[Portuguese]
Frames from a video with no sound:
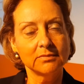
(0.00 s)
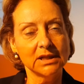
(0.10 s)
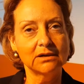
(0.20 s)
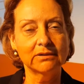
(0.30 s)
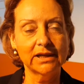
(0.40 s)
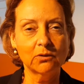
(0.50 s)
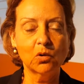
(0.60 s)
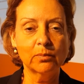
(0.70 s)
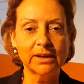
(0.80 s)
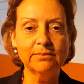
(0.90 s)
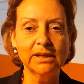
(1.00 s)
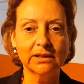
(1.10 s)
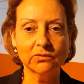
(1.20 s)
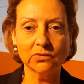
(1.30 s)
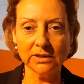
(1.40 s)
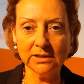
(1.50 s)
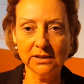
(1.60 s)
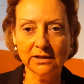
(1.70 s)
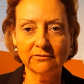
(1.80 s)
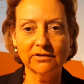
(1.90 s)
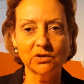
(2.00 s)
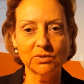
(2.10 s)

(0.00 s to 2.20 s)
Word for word: Não, ela é um complemento, né? veio